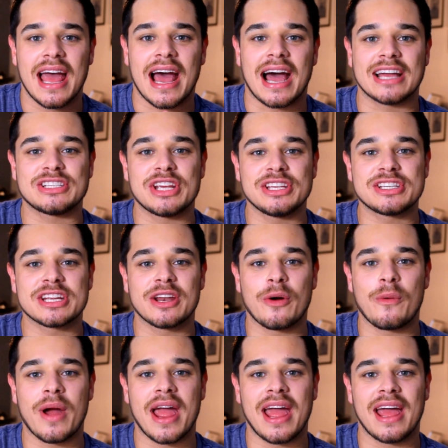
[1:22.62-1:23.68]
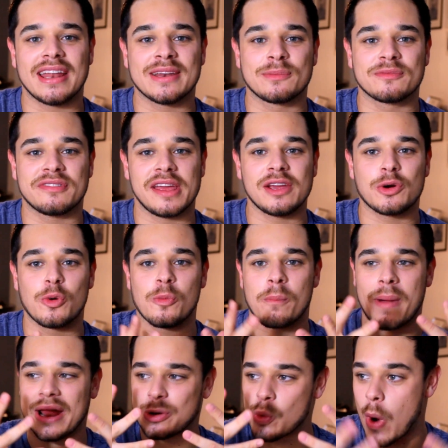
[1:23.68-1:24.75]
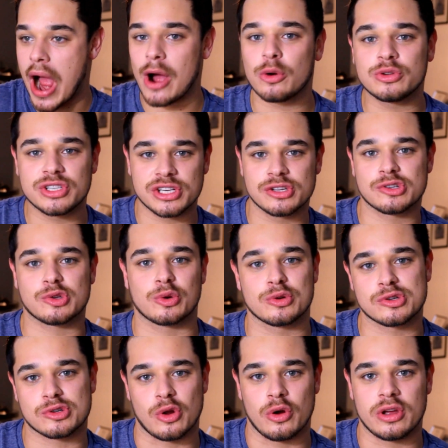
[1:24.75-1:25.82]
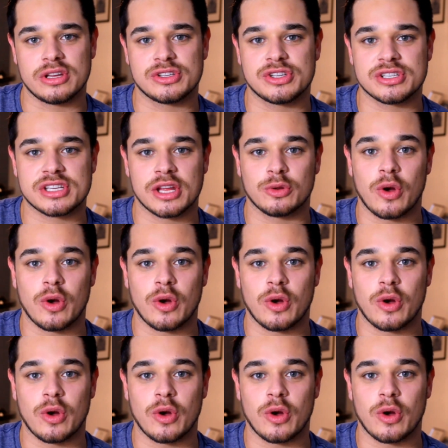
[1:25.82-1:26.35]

a gente não é, não vem com um manual de instruções dizendo,